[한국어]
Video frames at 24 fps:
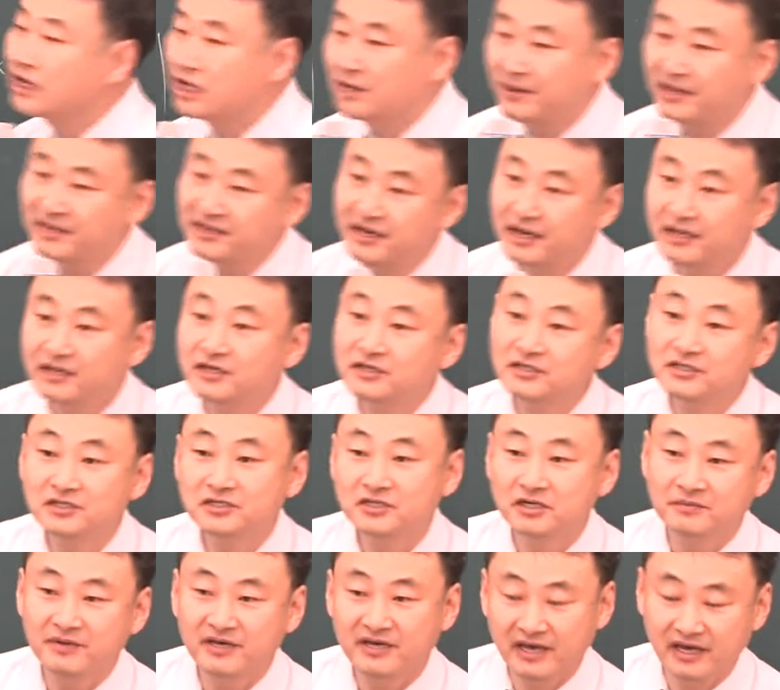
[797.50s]
기반설의 설치
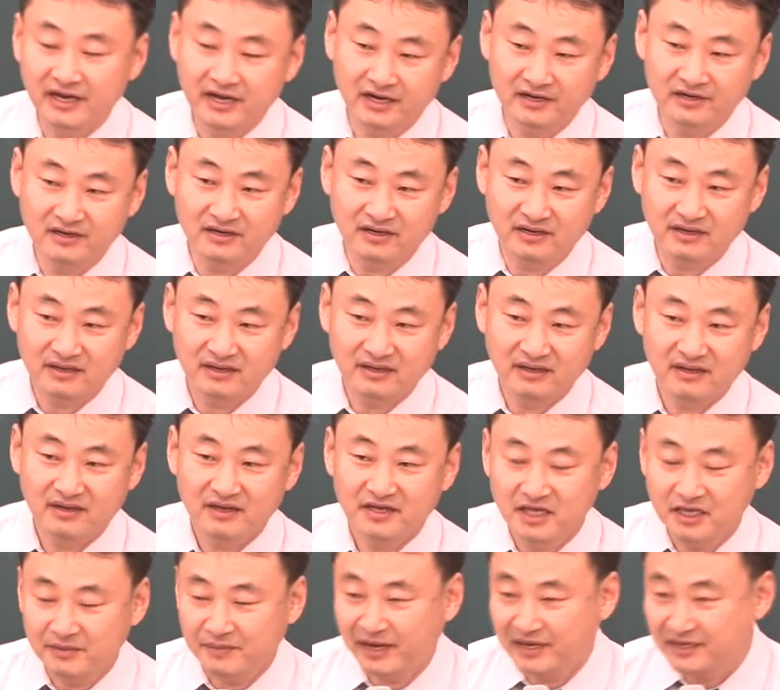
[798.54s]
정비 개량을
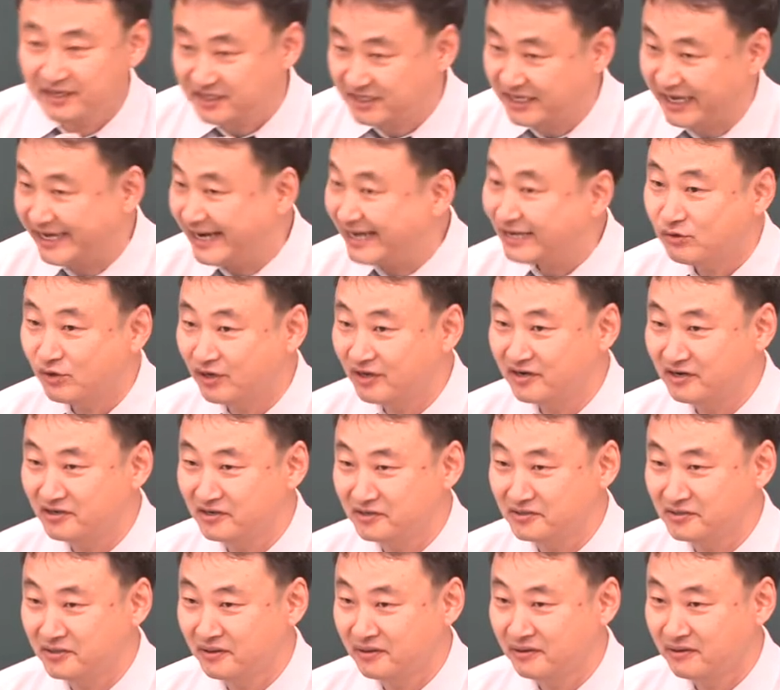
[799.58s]
이반 제한할 수
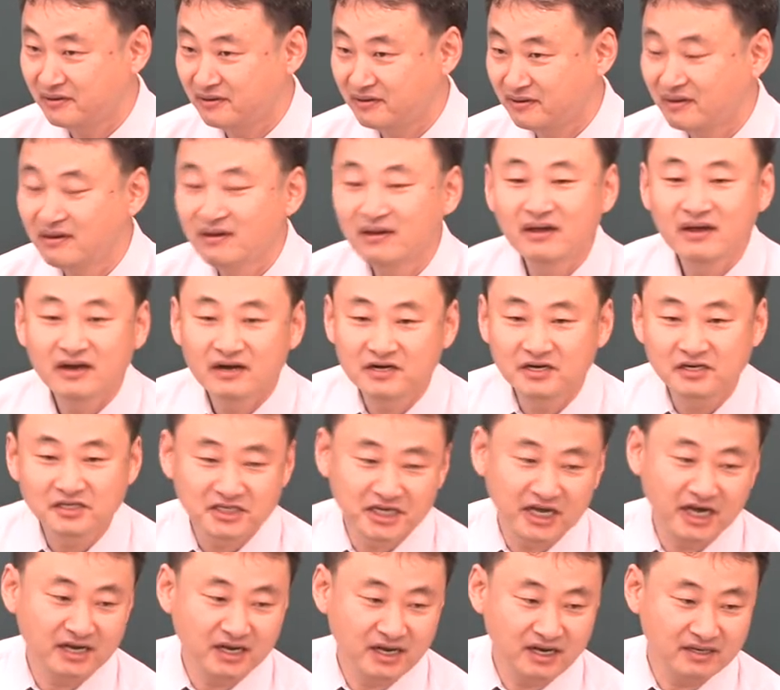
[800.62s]
있거든요.
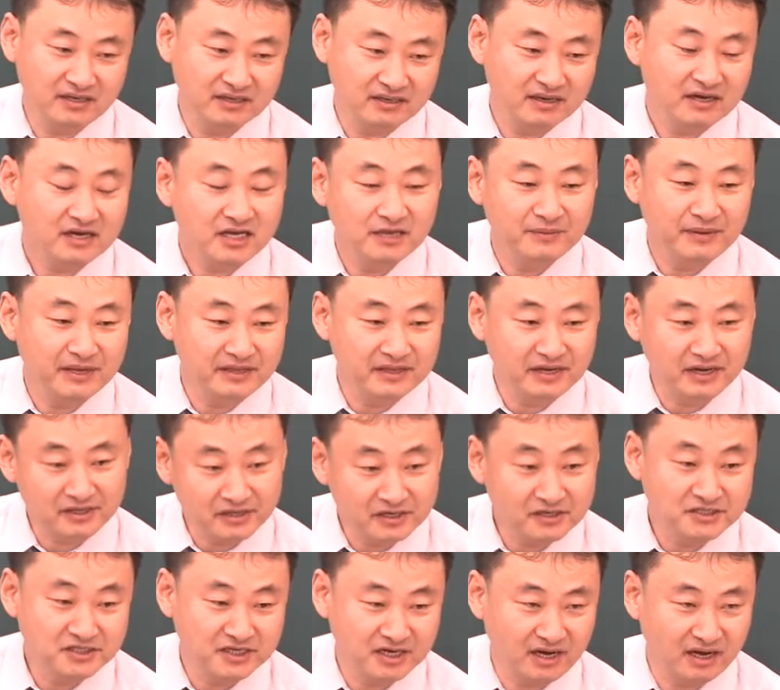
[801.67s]
그제한한 기반설의
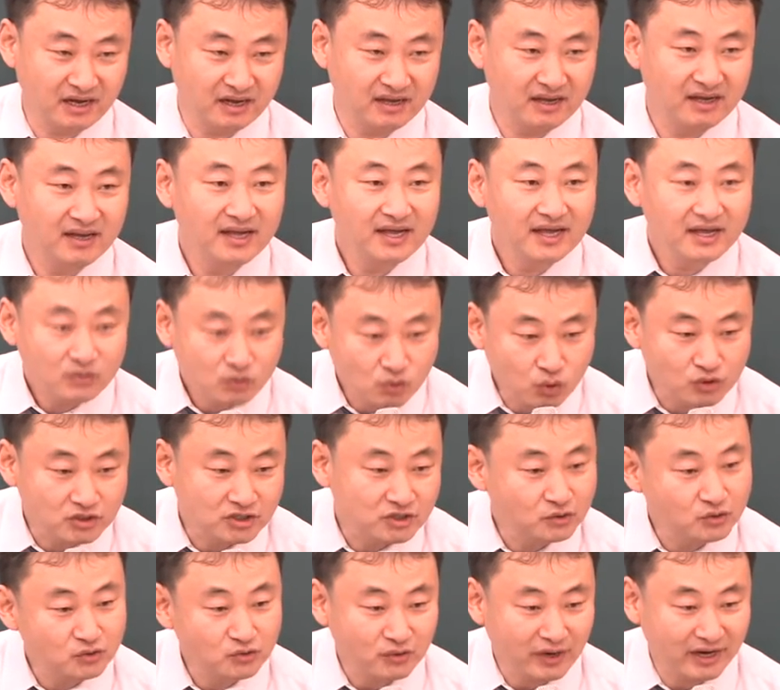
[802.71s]
설치가
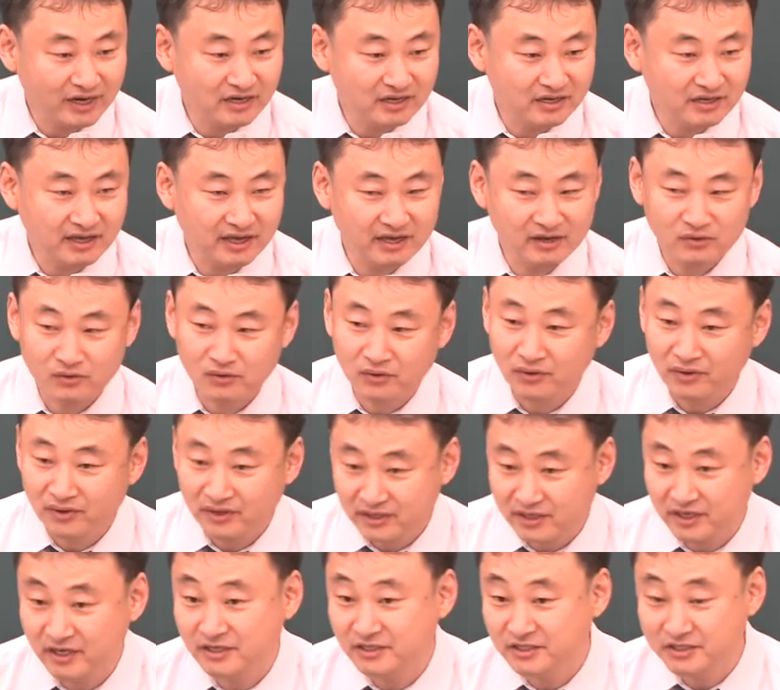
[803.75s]
도시군 관리 계획으로
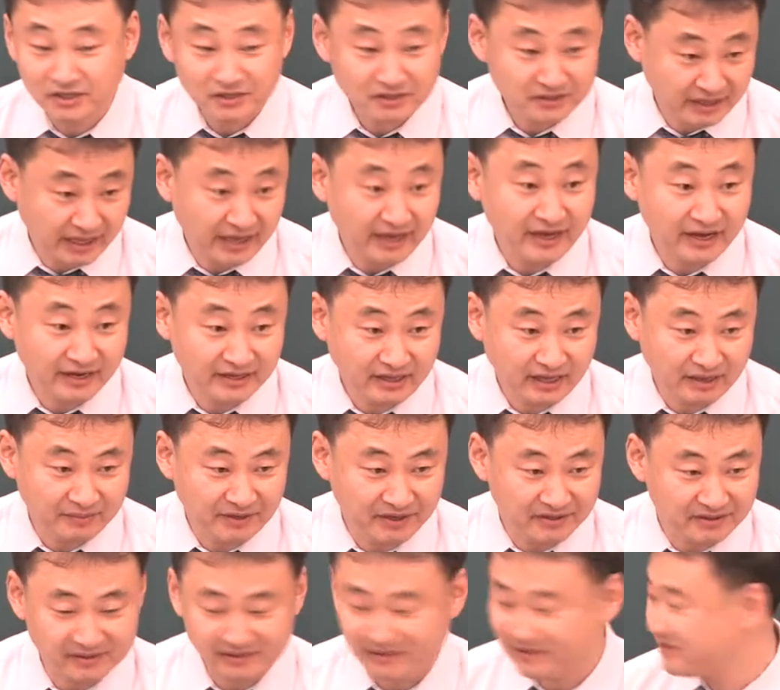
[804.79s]
결정되게
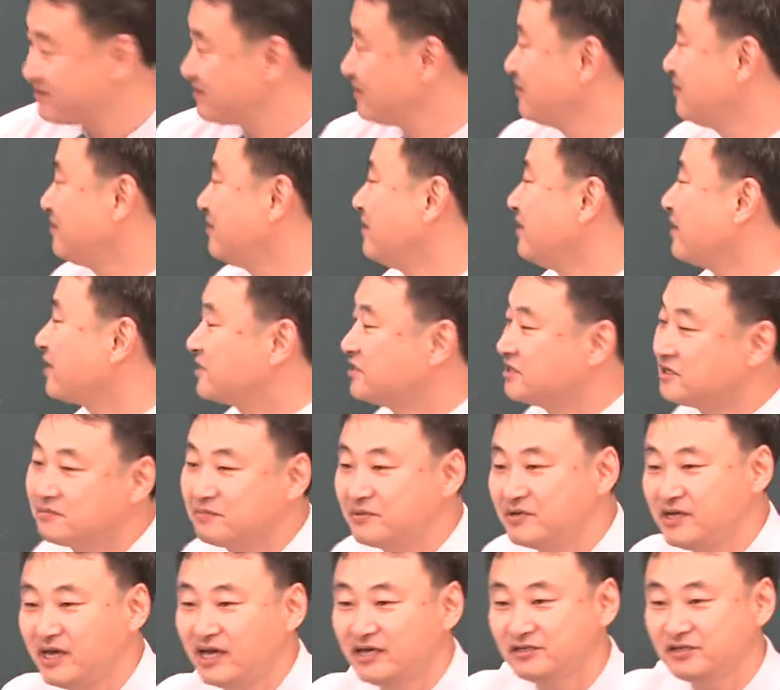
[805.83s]
되면 그
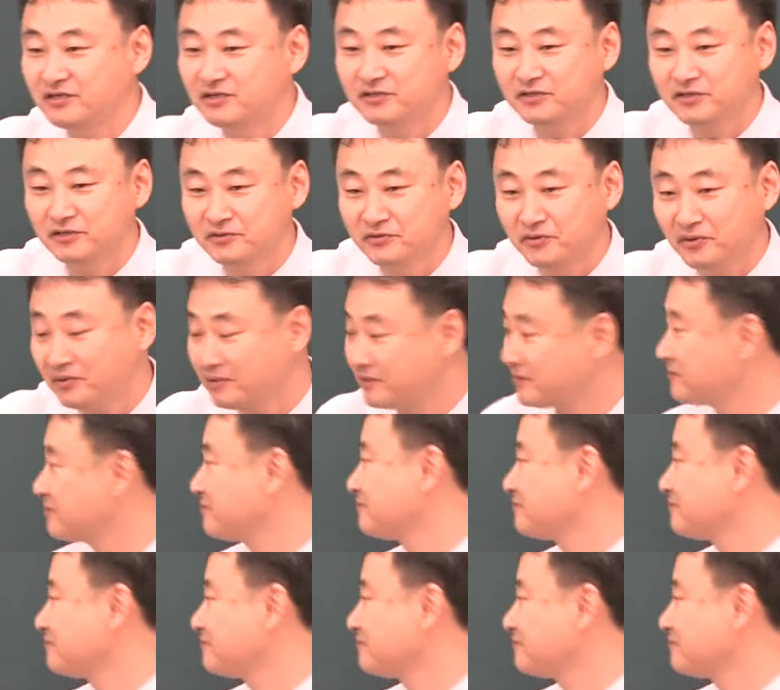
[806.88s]
비행 정정도